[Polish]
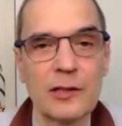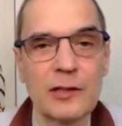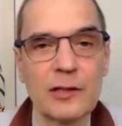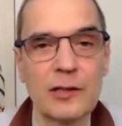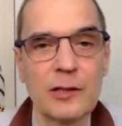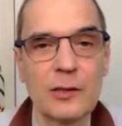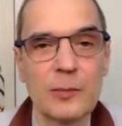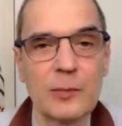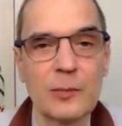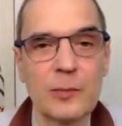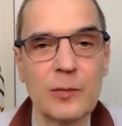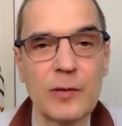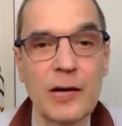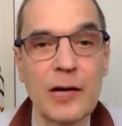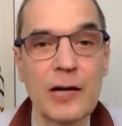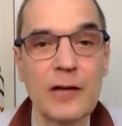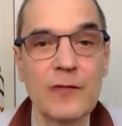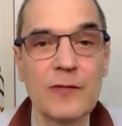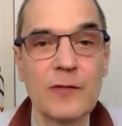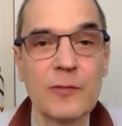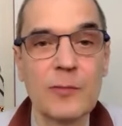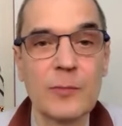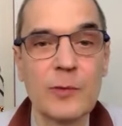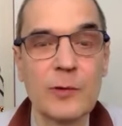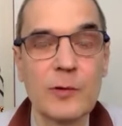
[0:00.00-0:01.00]
brak
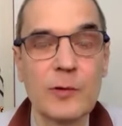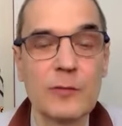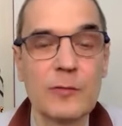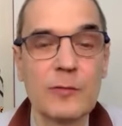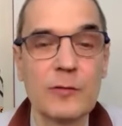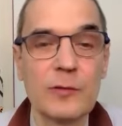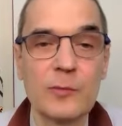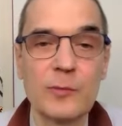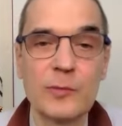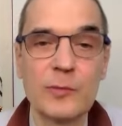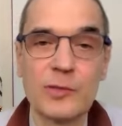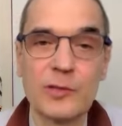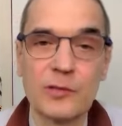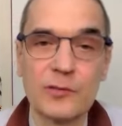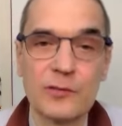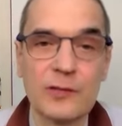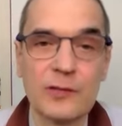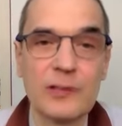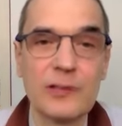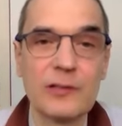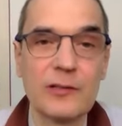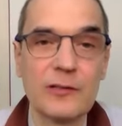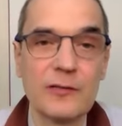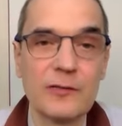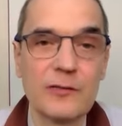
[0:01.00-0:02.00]
wyboru robi się
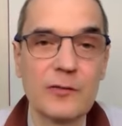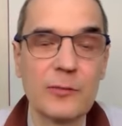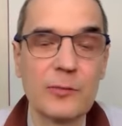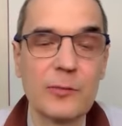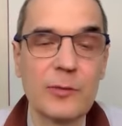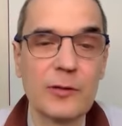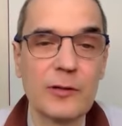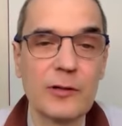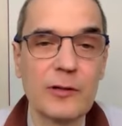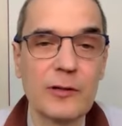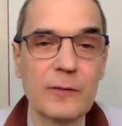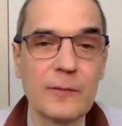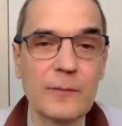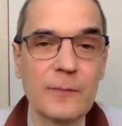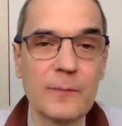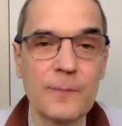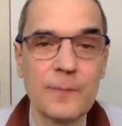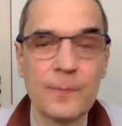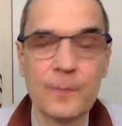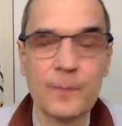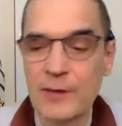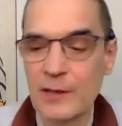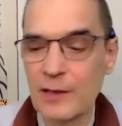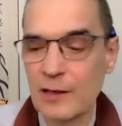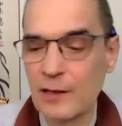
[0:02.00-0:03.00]
wielkim wyborem,
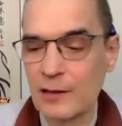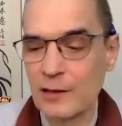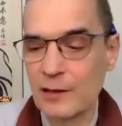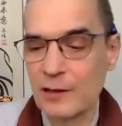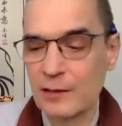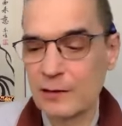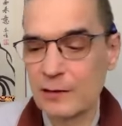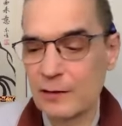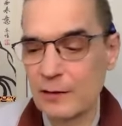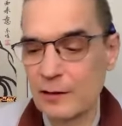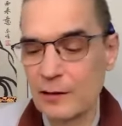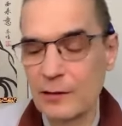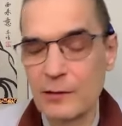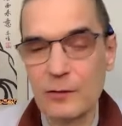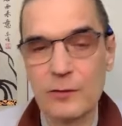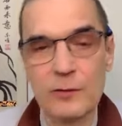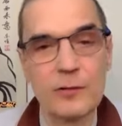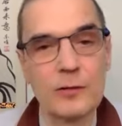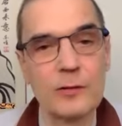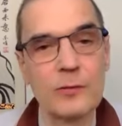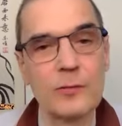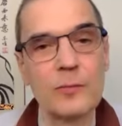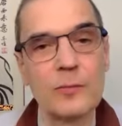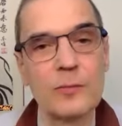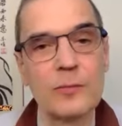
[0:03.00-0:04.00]
ten
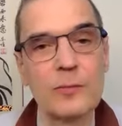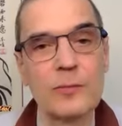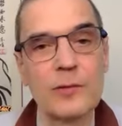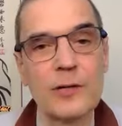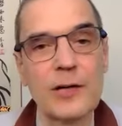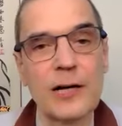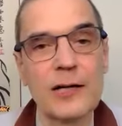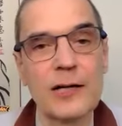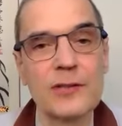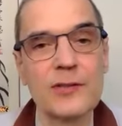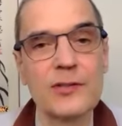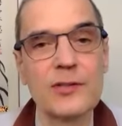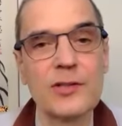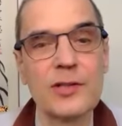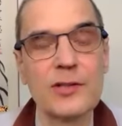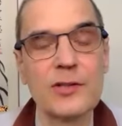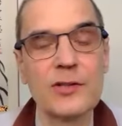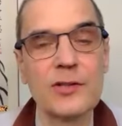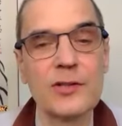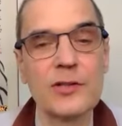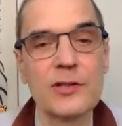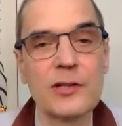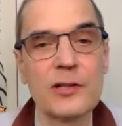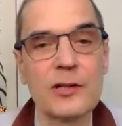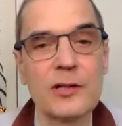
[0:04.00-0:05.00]
e, brak
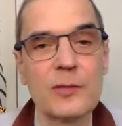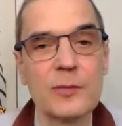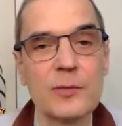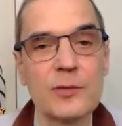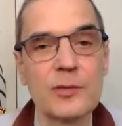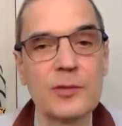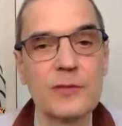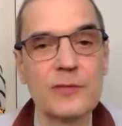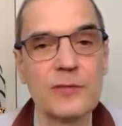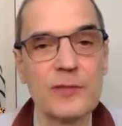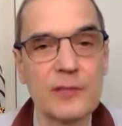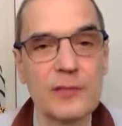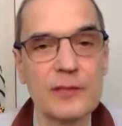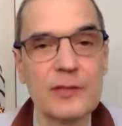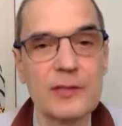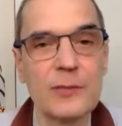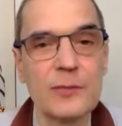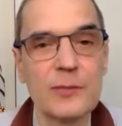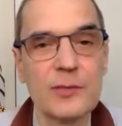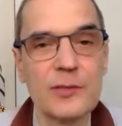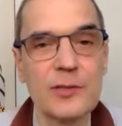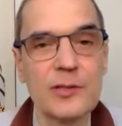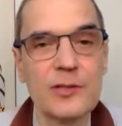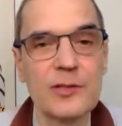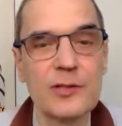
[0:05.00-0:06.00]
znaczenia robi się wielkim
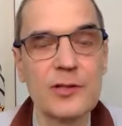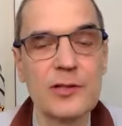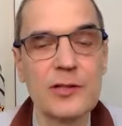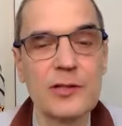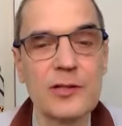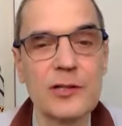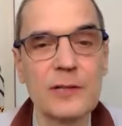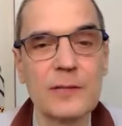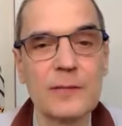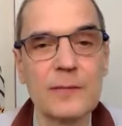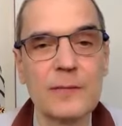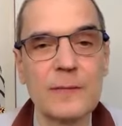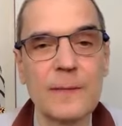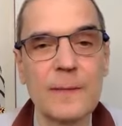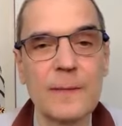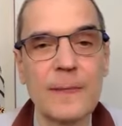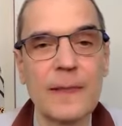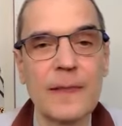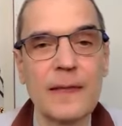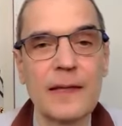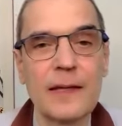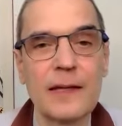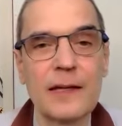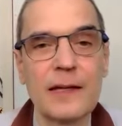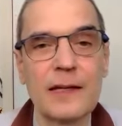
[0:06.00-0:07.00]
znaczeniem
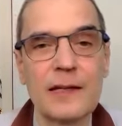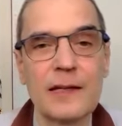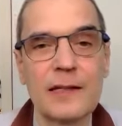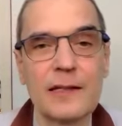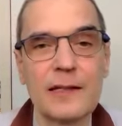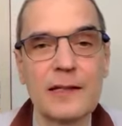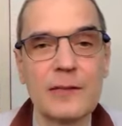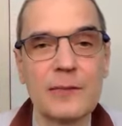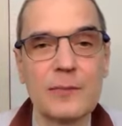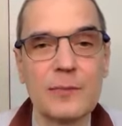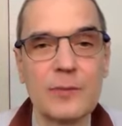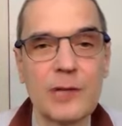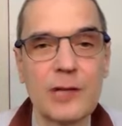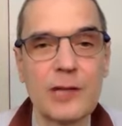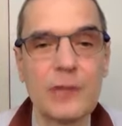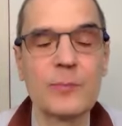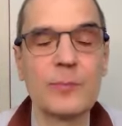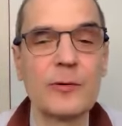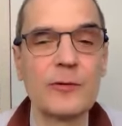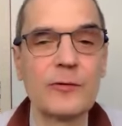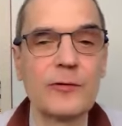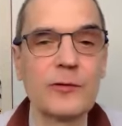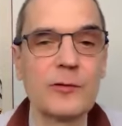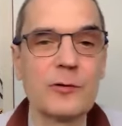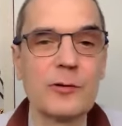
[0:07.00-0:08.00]
i brak
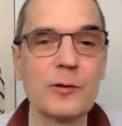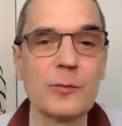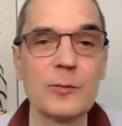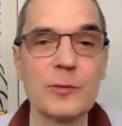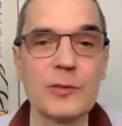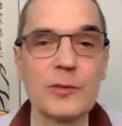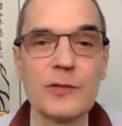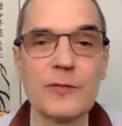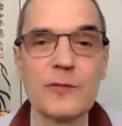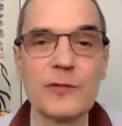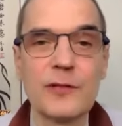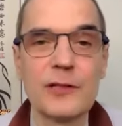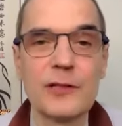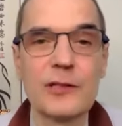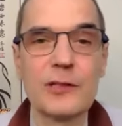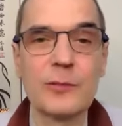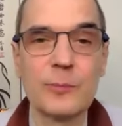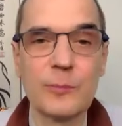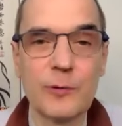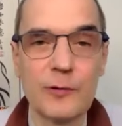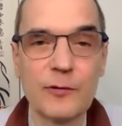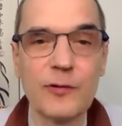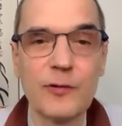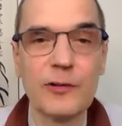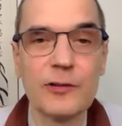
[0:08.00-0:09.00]
powodu robi się wielkim
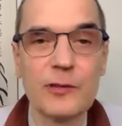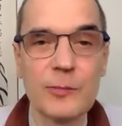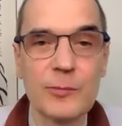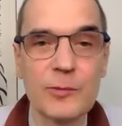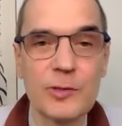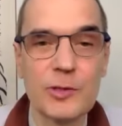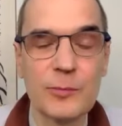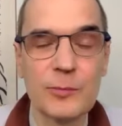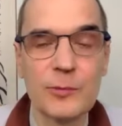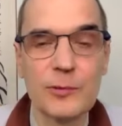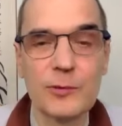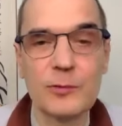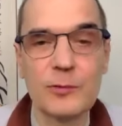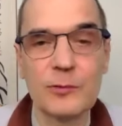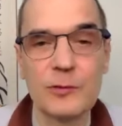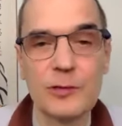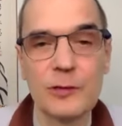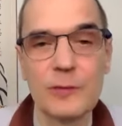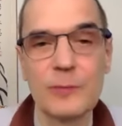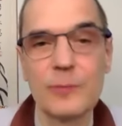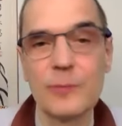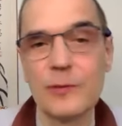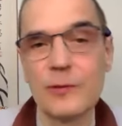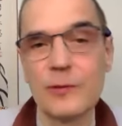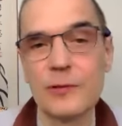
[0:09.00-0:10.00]
powodem, żeby tutaj
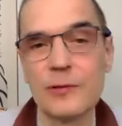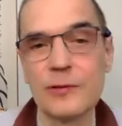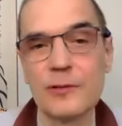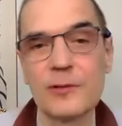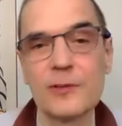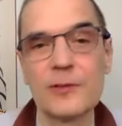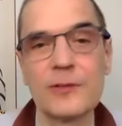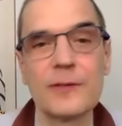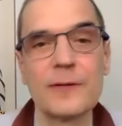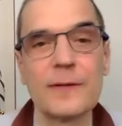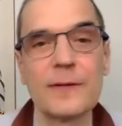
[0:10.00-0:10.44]
być.